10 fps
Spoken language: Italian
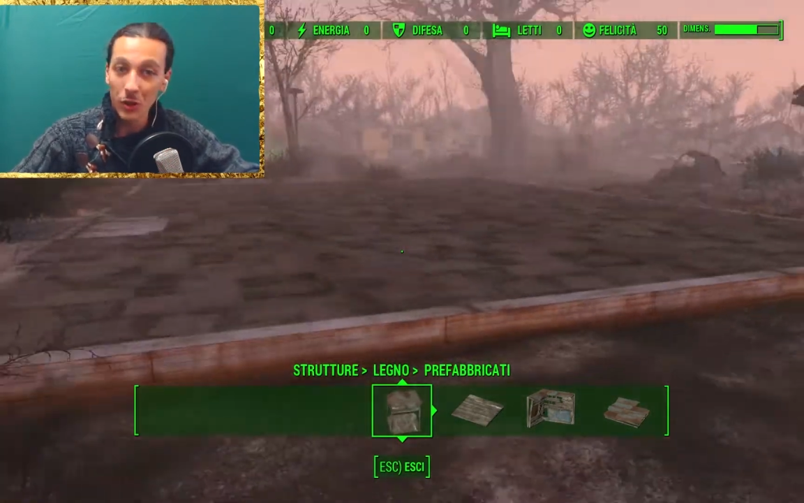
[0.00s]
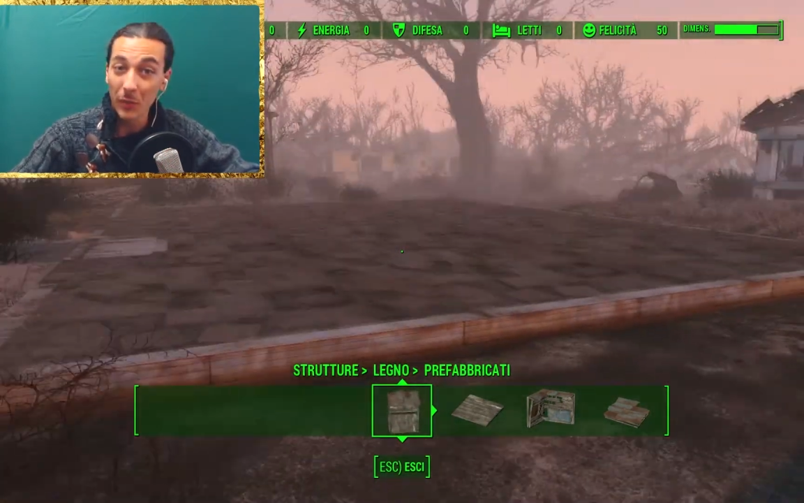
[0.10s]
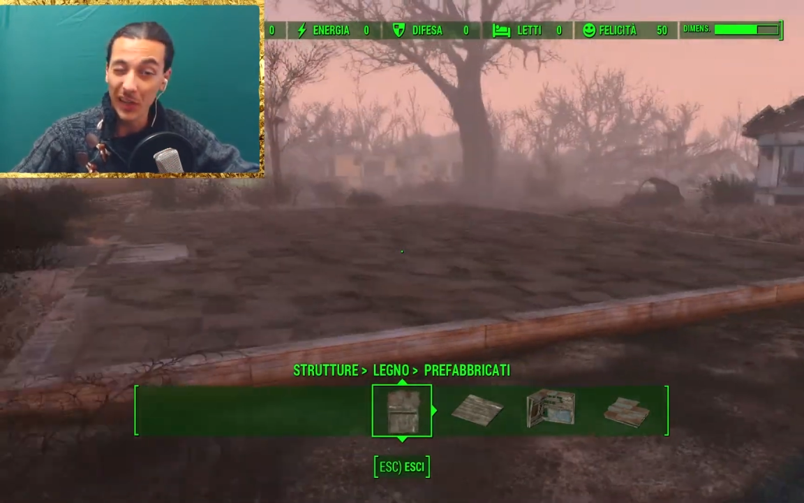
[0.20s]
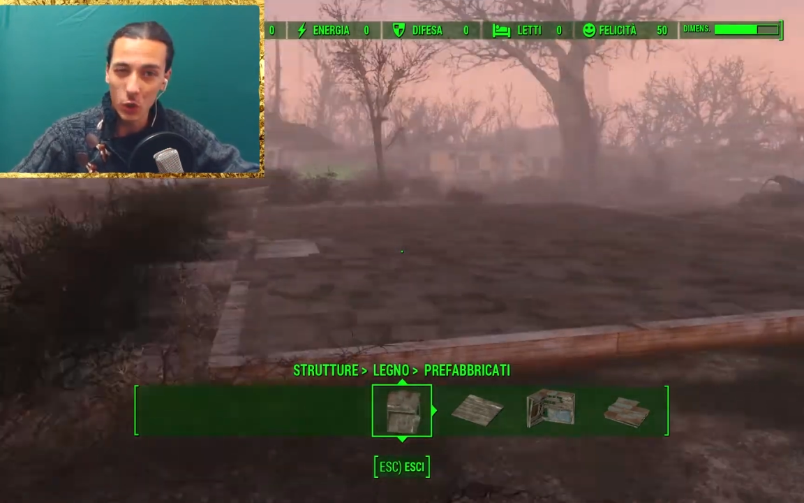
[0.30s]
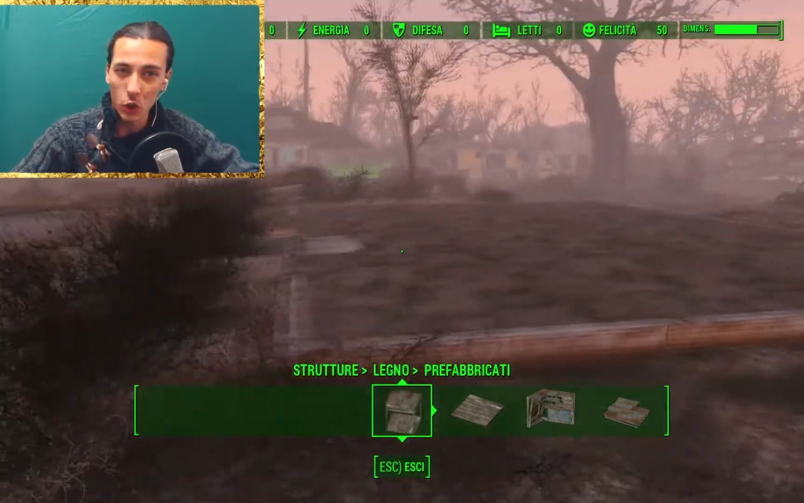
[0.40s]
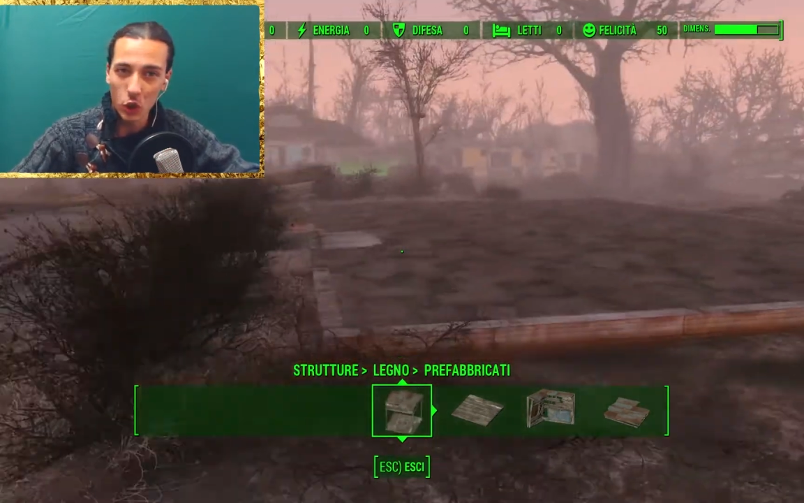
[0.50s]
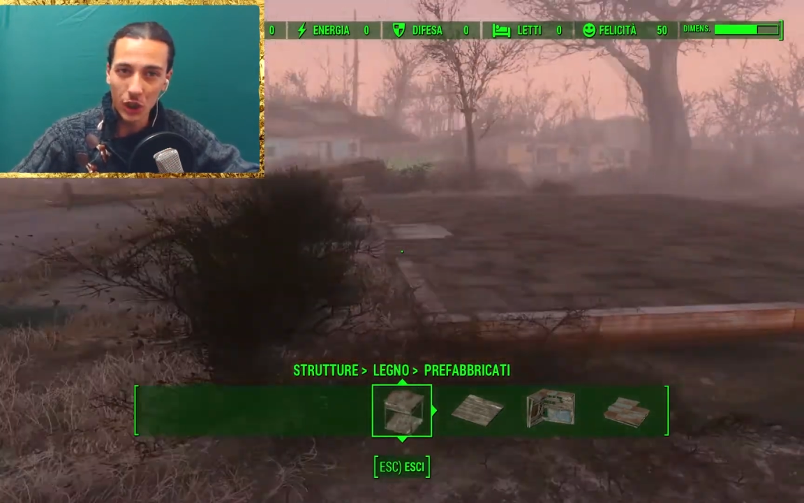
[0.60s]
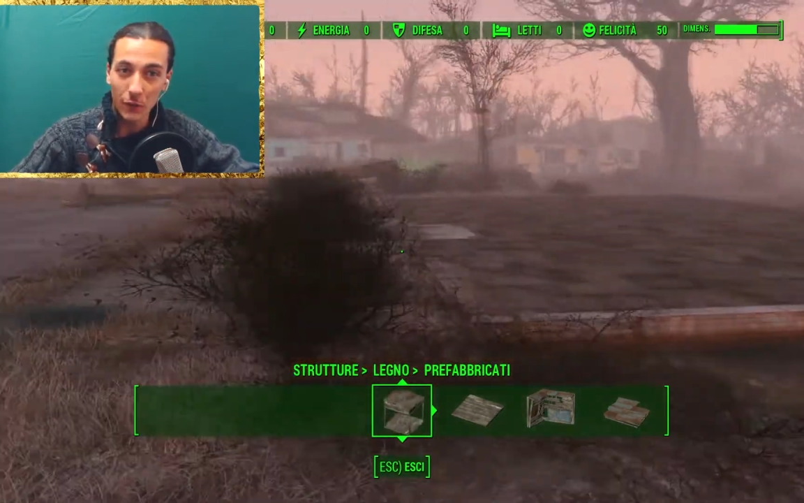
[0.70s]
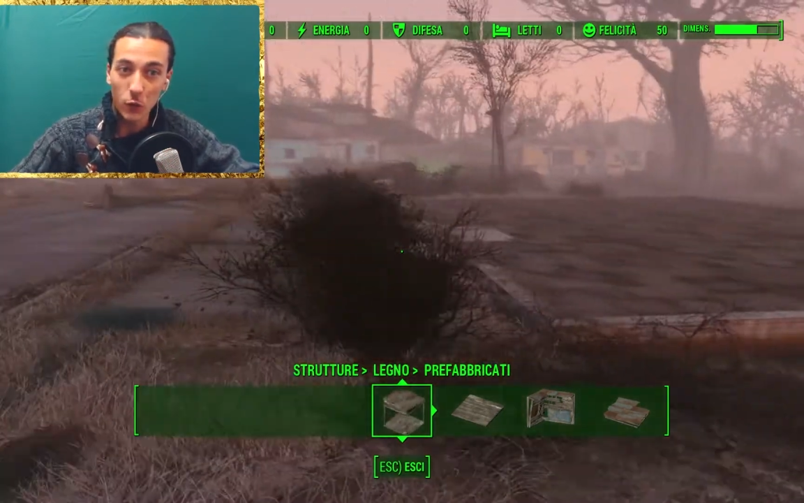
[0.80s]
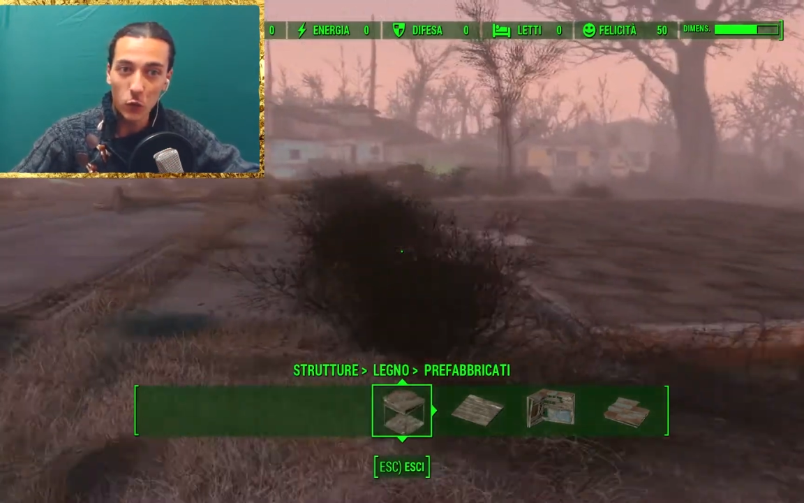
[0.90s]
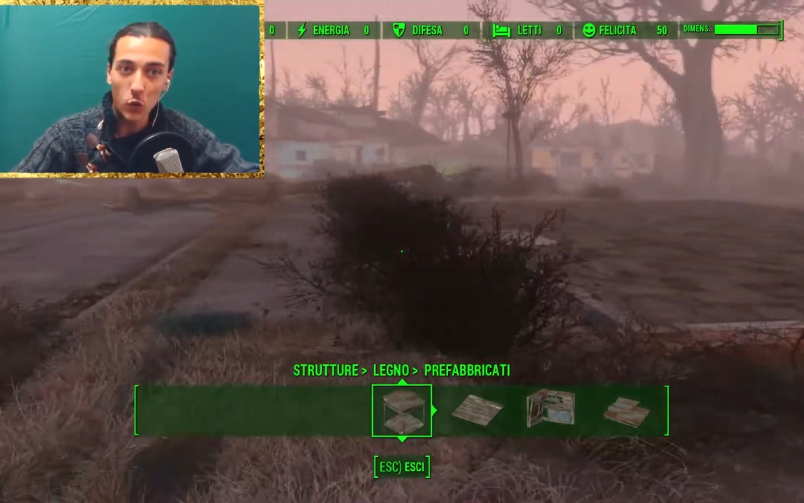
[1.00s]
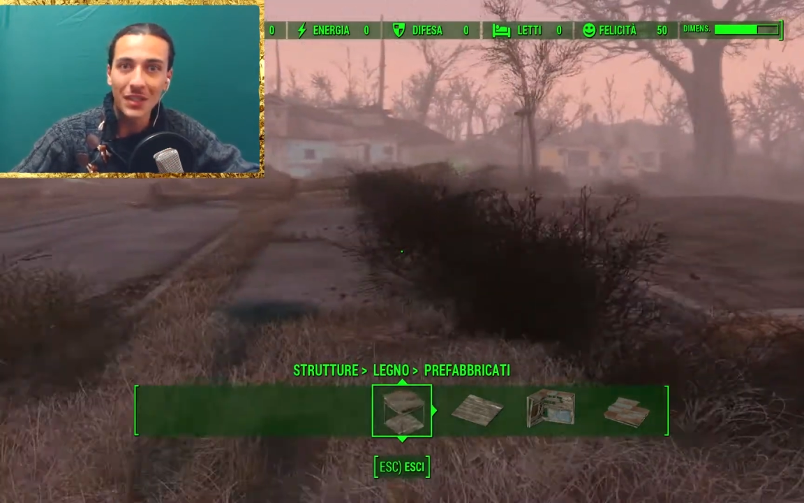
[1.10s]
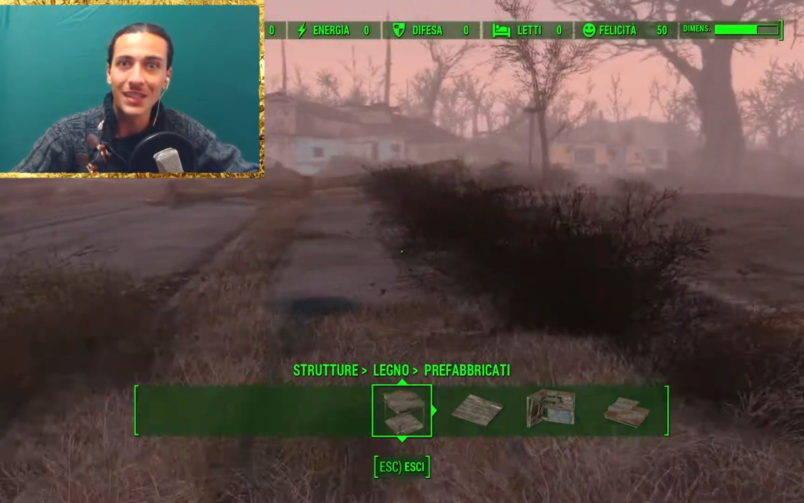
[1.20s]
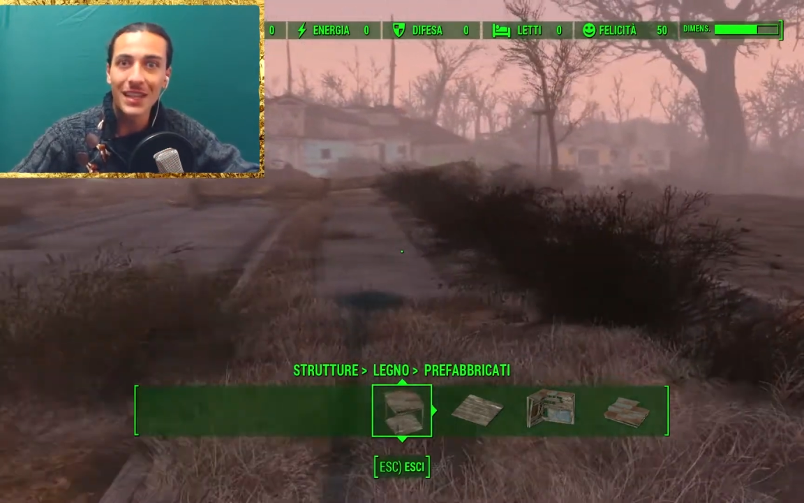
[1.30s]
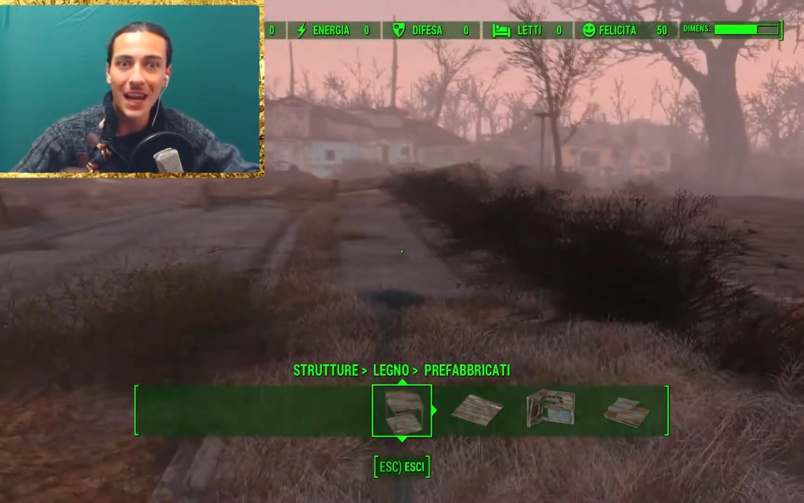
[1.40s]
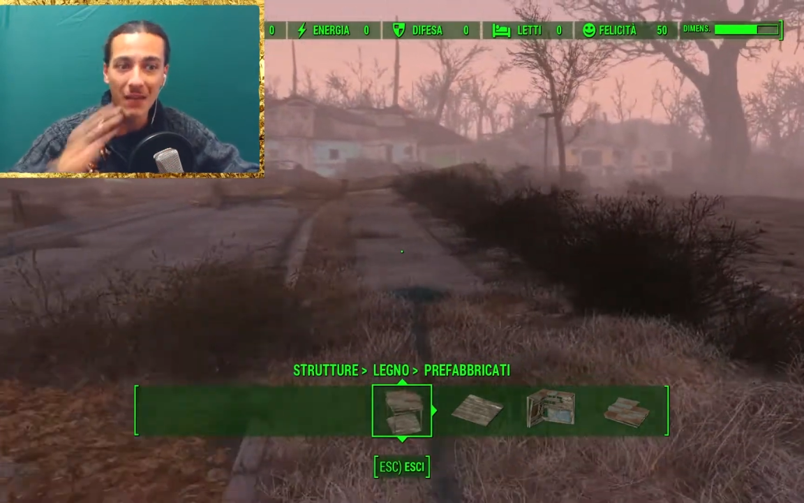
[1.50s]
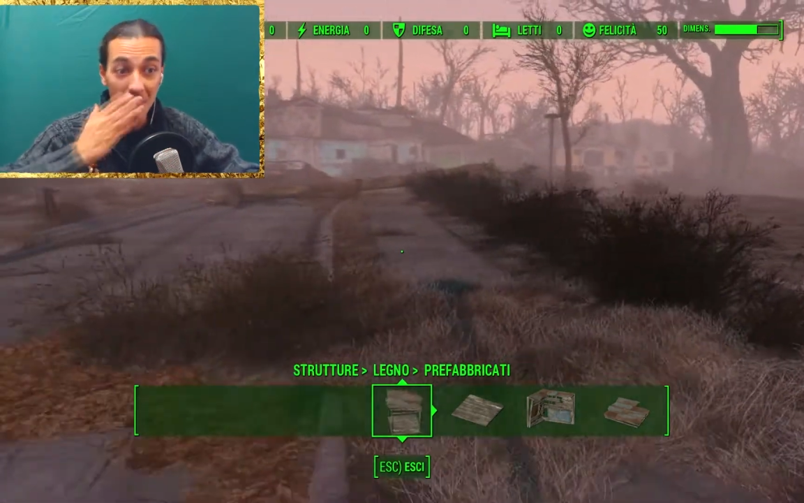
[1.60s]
per i nostri futuri schiavi,